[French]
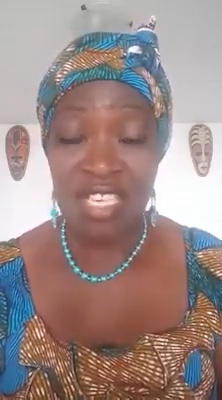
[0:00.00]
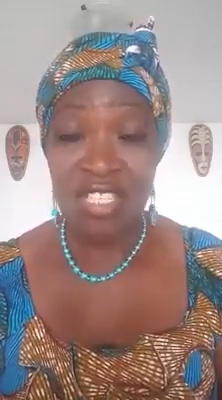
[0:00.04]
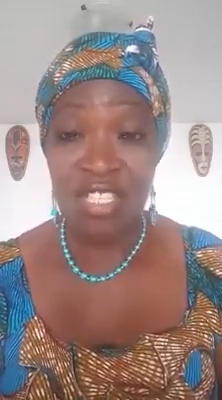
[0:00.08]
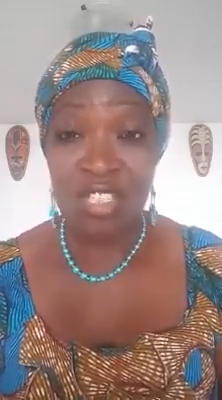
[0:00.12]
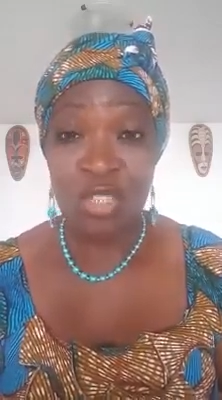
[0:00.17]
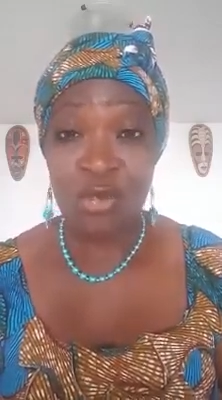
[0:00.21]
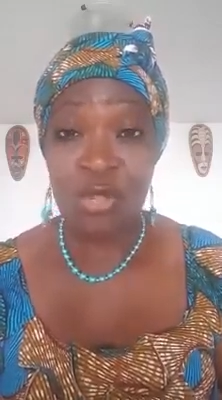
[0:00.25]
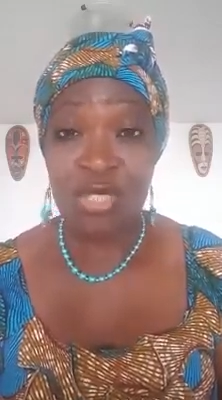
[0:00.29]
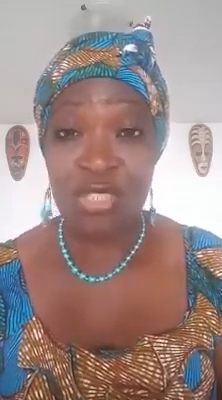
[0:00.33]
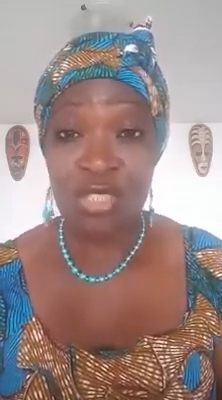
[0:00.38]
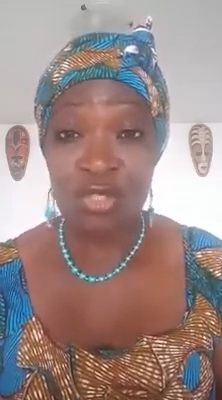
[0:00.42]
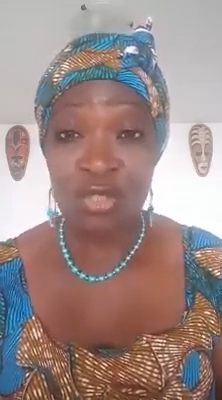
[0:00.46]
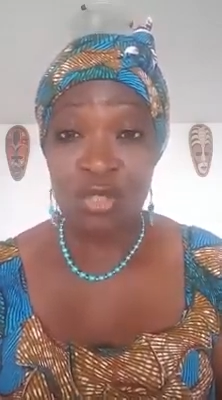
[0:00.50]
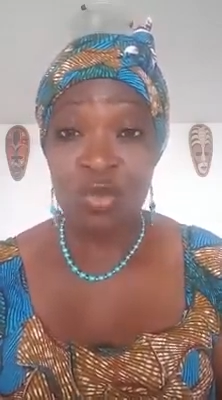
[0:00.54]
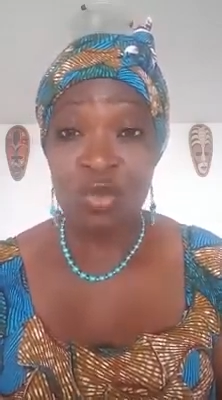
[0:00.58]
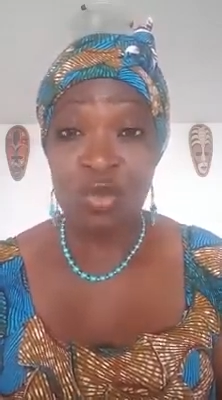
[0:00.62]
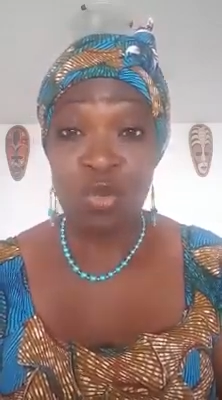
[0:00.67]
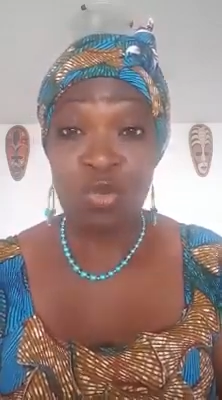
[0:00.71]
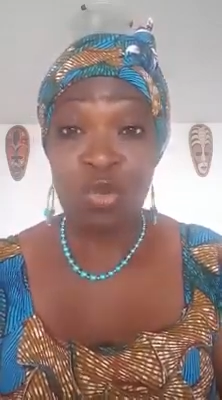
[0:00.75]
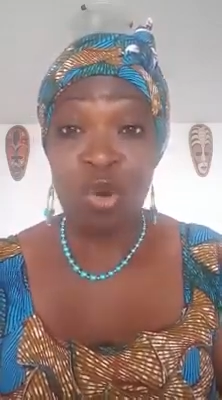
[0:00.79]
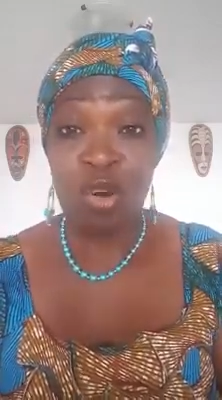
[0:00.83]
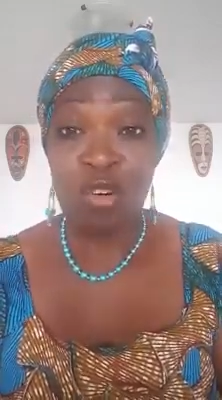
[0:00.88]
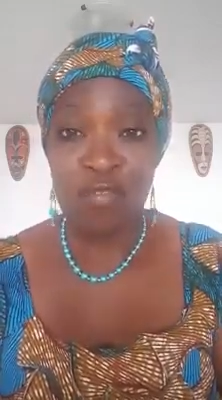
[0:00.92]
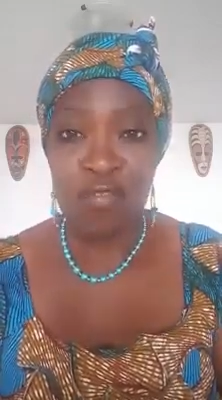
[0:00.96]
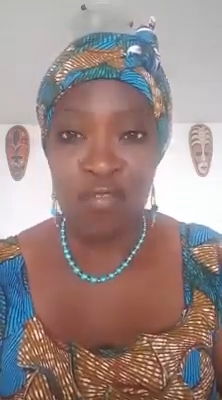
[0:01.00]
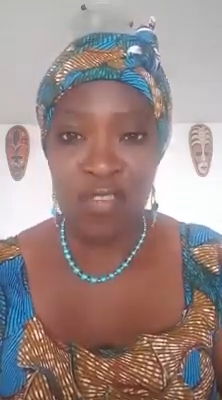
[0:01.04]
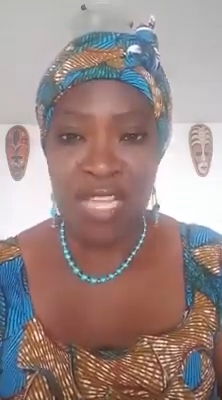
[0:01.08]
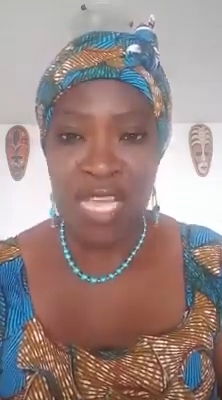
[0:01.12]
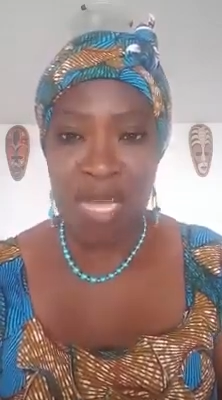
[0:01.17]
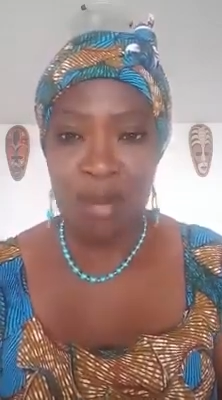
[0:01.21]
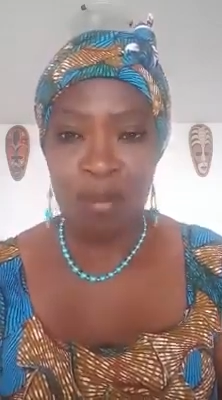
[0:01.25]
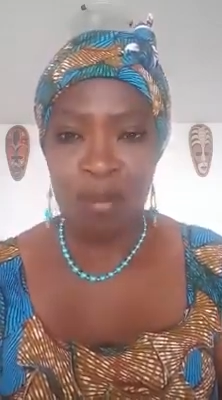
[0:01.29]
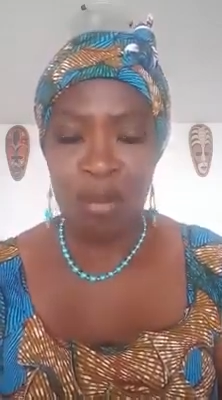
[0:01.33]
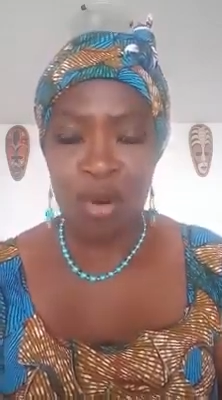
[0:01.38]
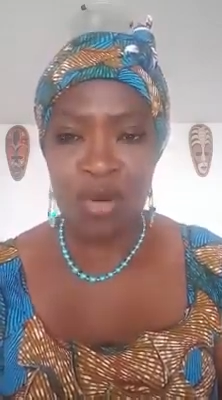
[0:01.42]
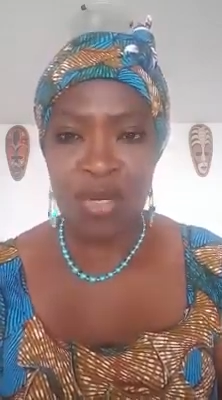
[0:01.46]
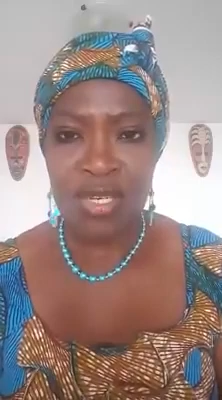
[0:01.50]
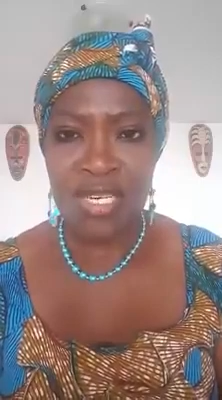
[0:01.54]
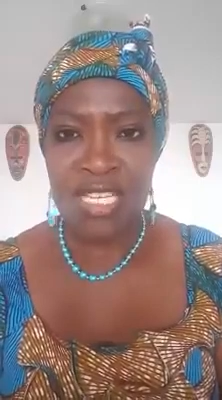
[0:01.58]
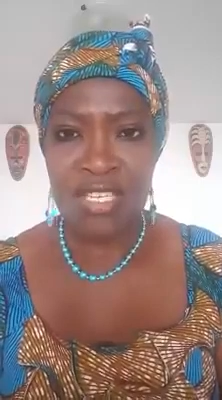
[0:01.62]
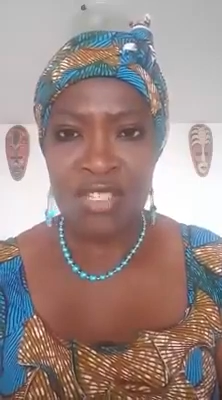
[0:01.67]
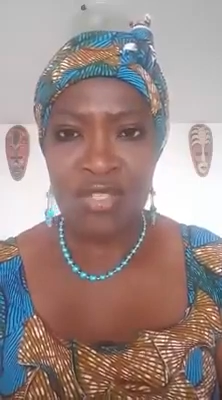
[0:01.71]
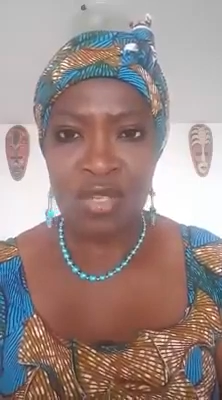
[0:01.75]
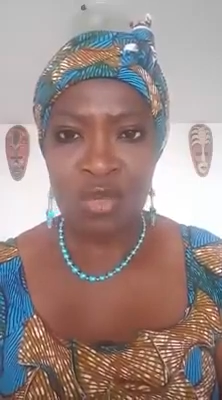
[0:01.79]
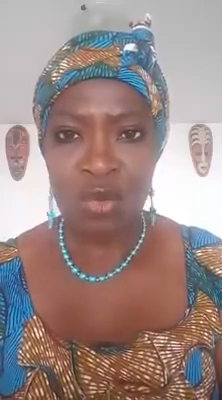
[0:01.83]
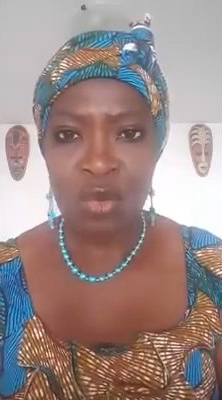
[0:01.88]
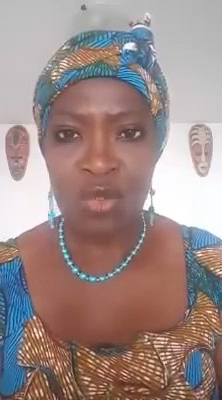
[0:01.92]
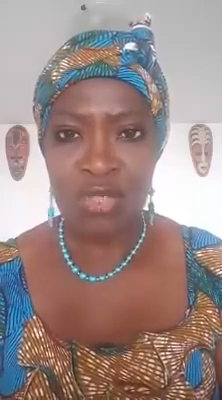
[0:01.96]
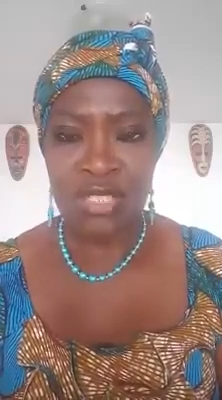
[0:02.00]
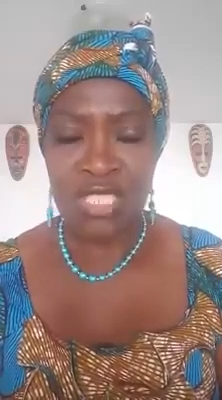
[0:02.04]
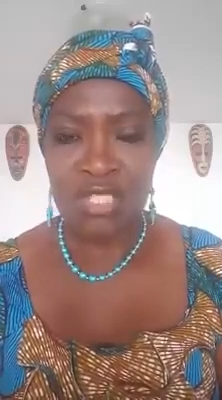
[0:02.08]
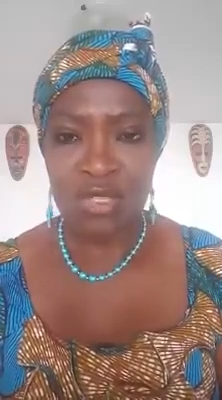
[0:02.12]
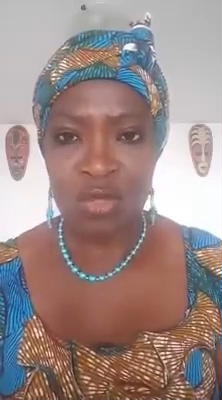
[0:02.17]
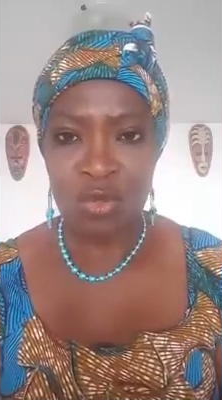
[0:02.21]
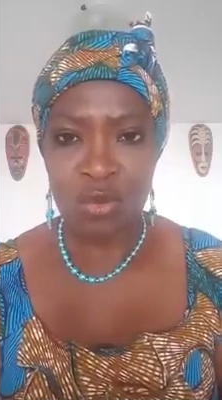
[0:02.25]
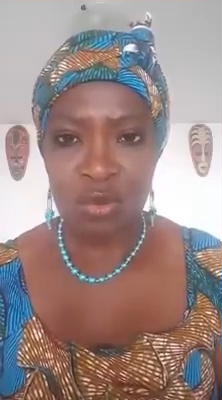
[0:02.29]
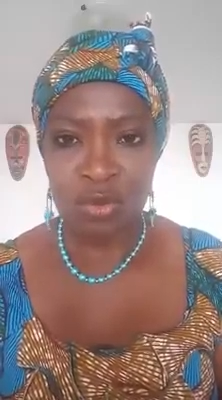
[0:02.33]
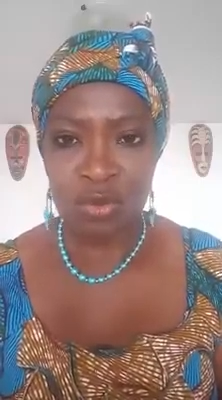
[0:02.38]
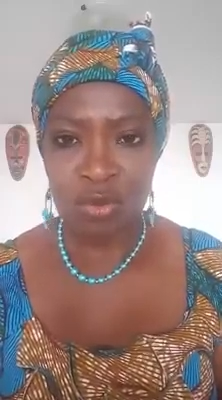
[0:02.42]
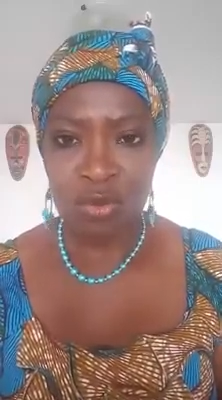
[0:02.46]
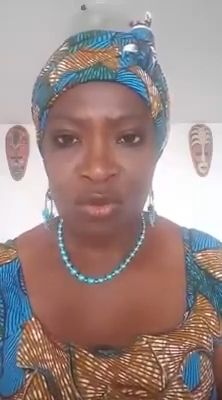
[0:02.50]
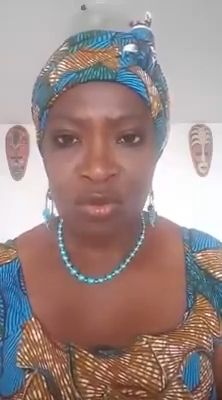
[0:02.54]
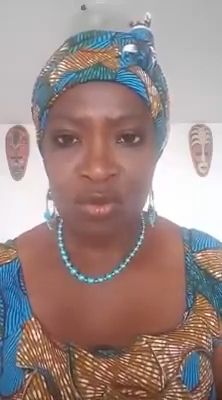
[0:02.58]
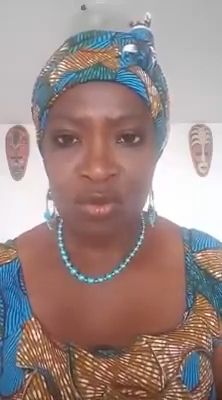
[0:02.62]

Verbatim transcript: Ils sont en train de nous gonfler à bloc les uns contre les autres.